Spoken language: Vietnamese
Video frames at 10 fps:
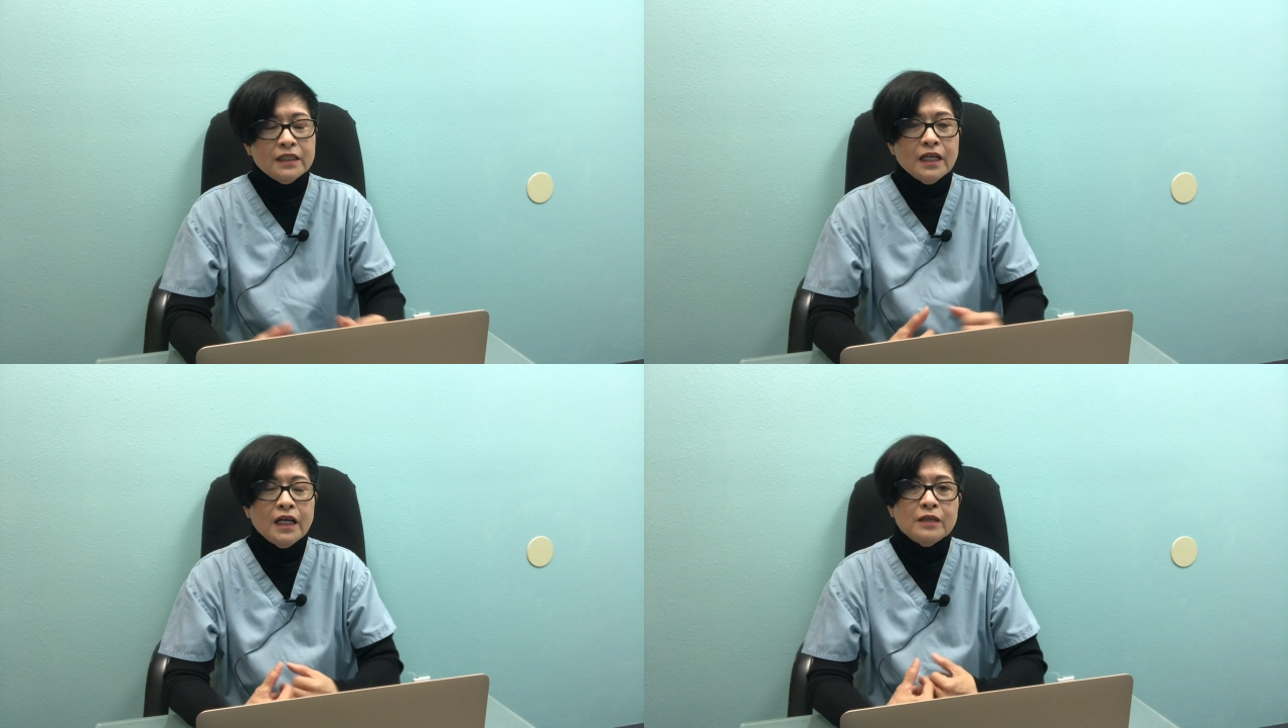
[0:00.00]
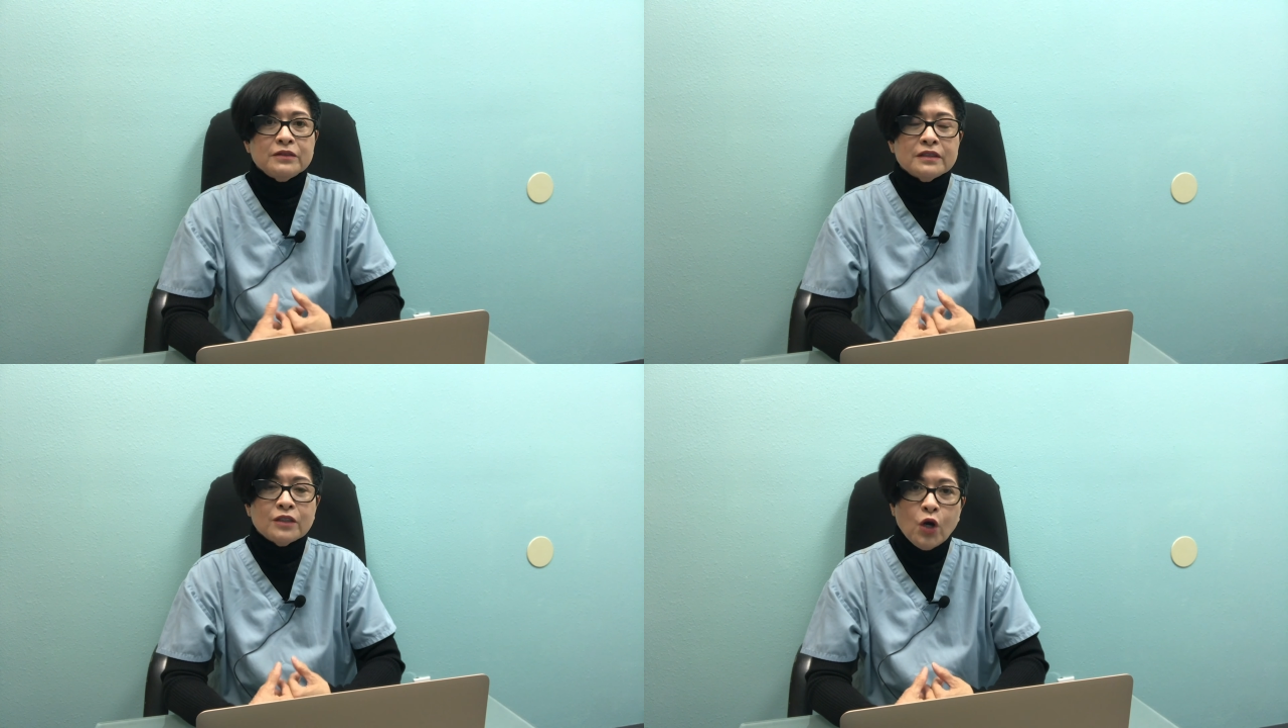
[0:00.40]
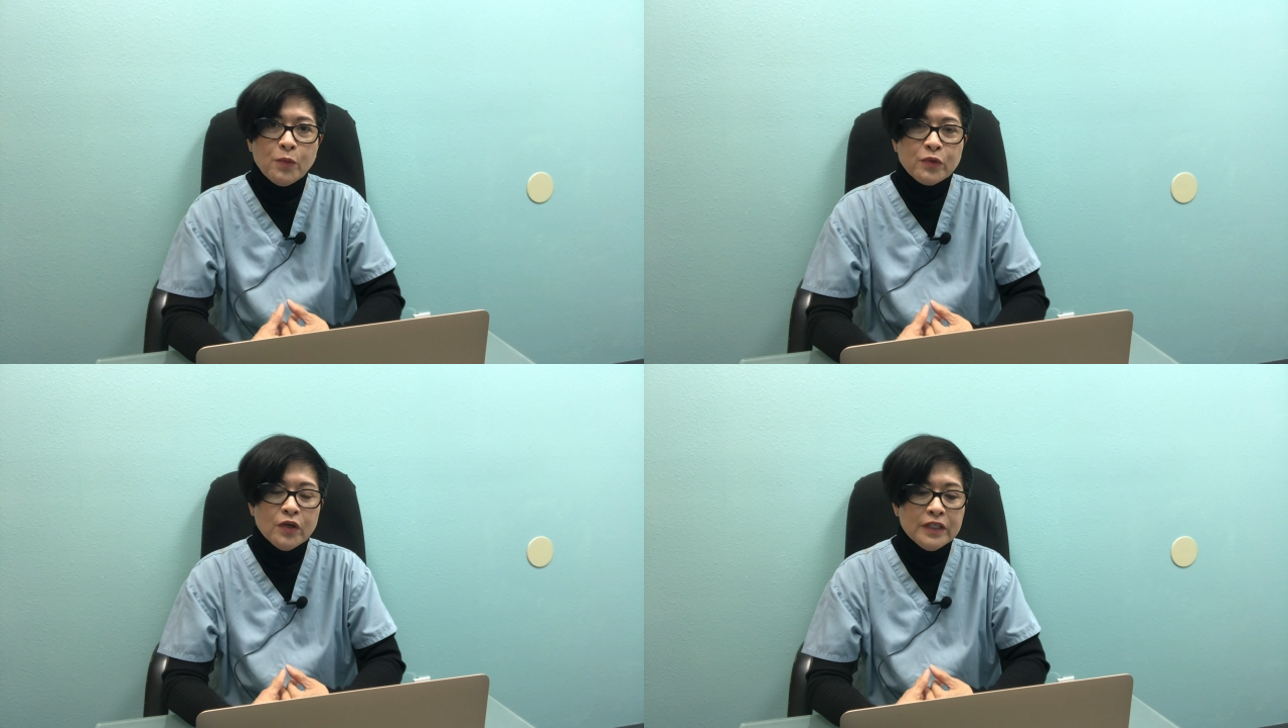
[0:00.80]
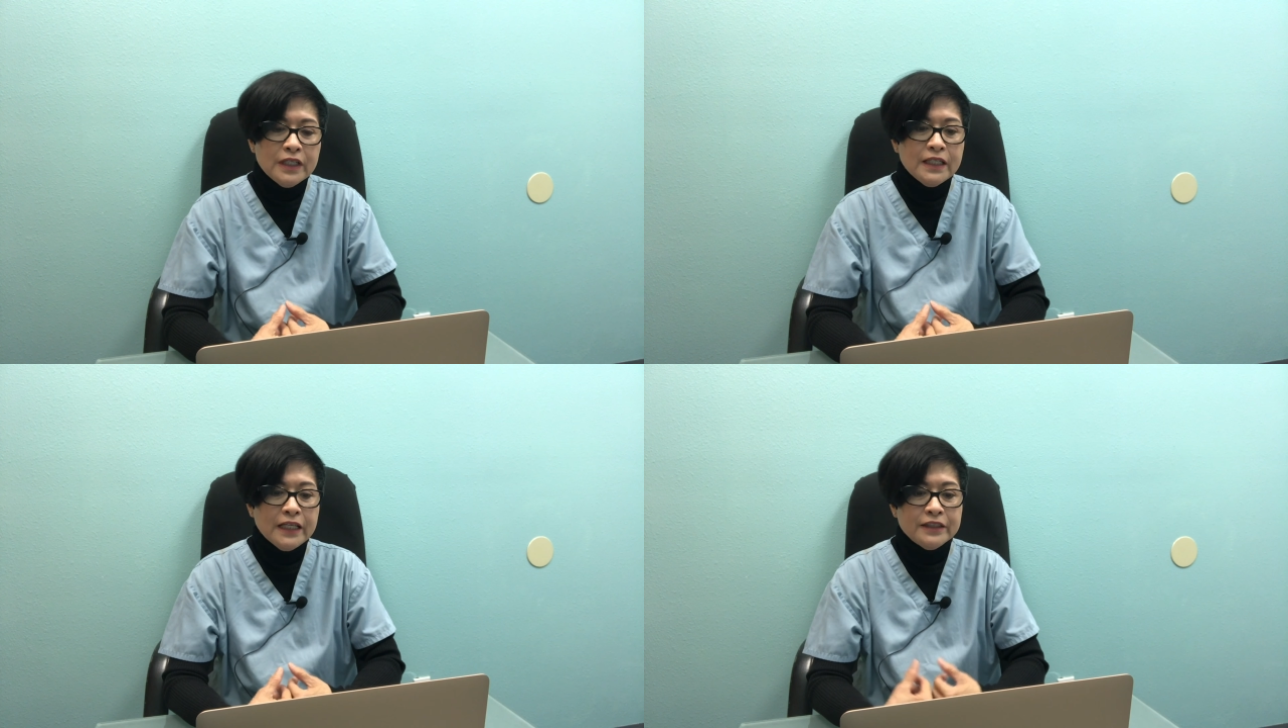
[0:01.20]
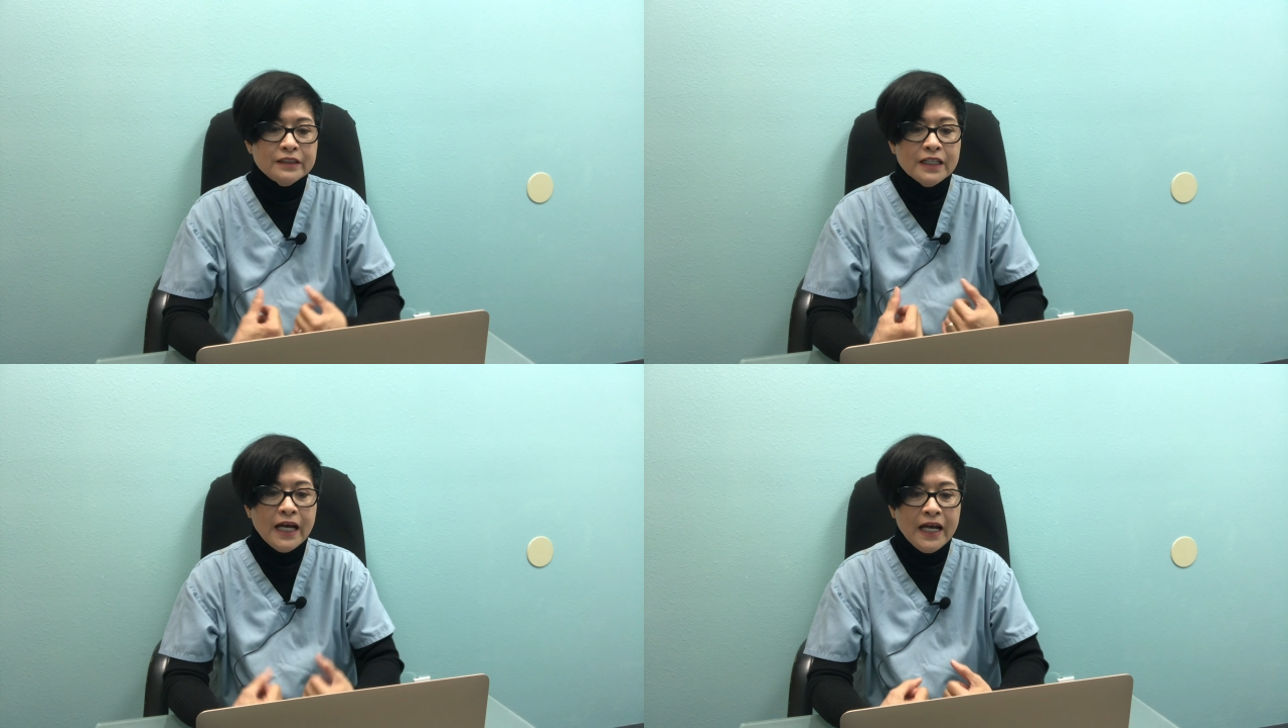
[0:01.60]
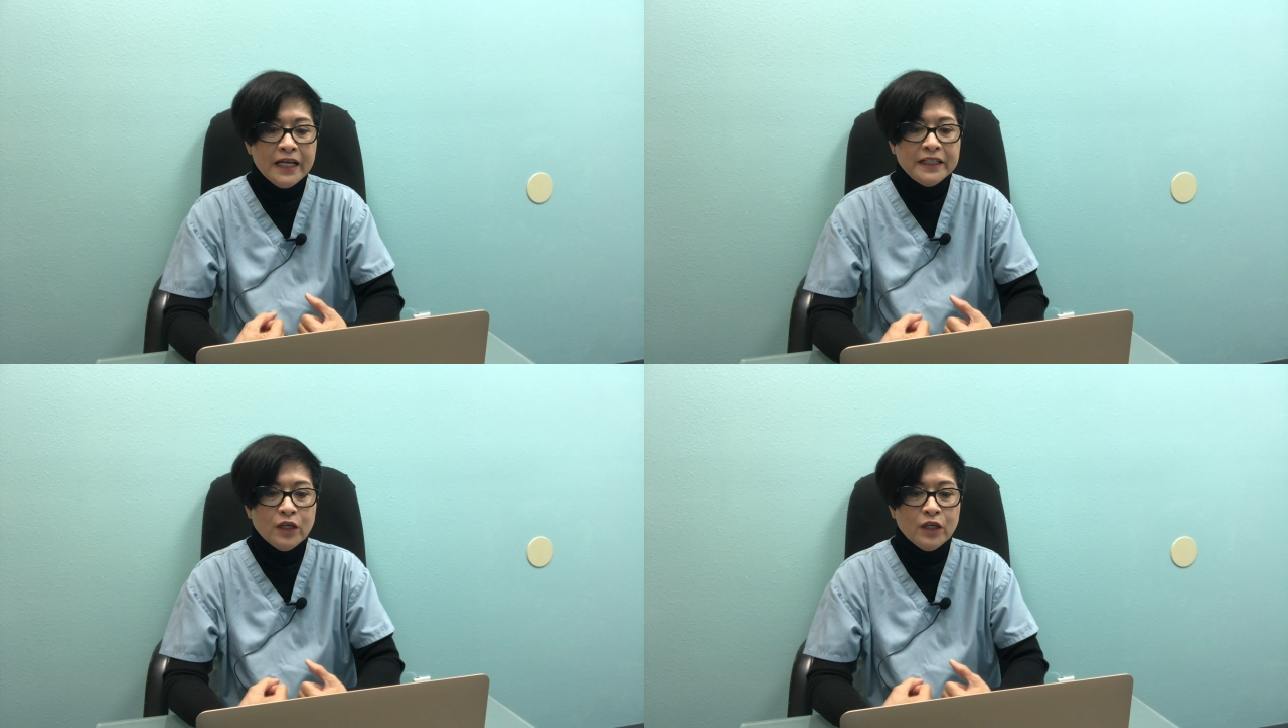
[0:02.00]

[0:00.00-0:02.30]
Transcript: À, khớp có nghĩa là giữa hai